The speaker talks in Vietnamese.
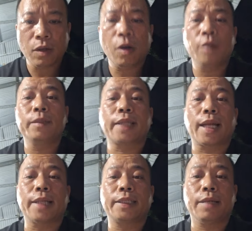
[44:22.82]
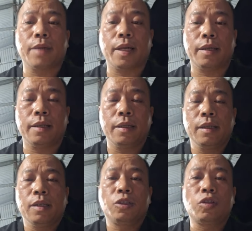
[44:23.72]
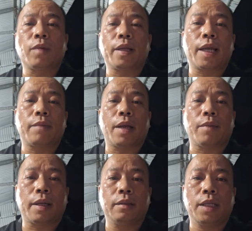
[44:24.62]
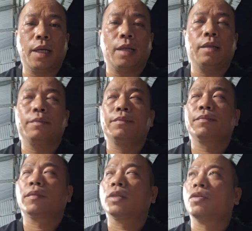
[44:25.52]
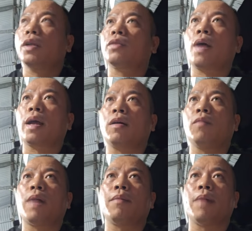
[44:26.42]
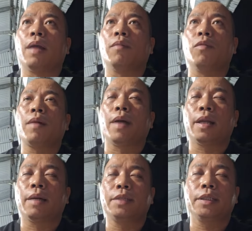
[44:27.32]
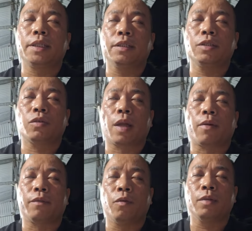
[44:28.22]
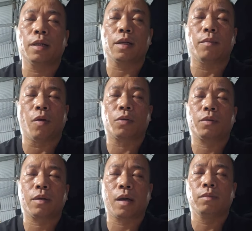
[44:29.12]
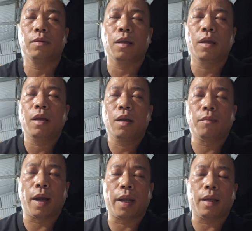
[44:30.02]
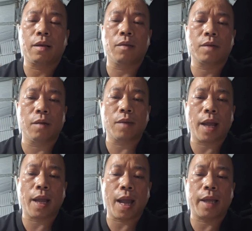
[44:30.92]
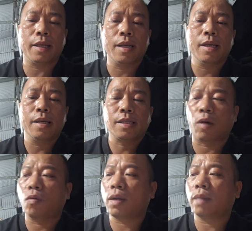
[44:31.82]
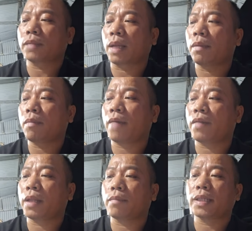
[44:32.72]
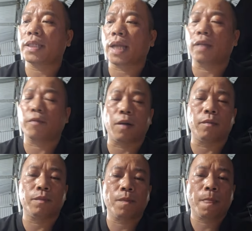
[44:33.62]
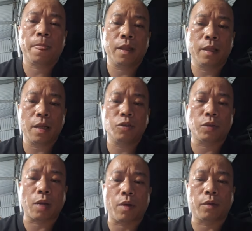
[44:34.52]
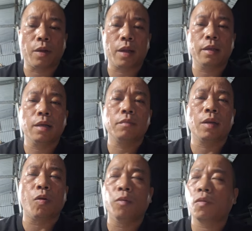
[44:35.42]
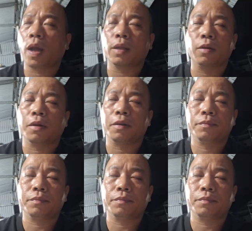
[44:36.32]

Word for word: thôi mình tắt livestream đây chúc anh em may mắn nhá số điện thoại 037 437 599 số tài khoản Phú Đức là 107002265853 6583 Việt Tin Banh chi nhánh Hải Phòng nhá chủ tài khoản Nguyễn Hải Đức mình ốm quá rồi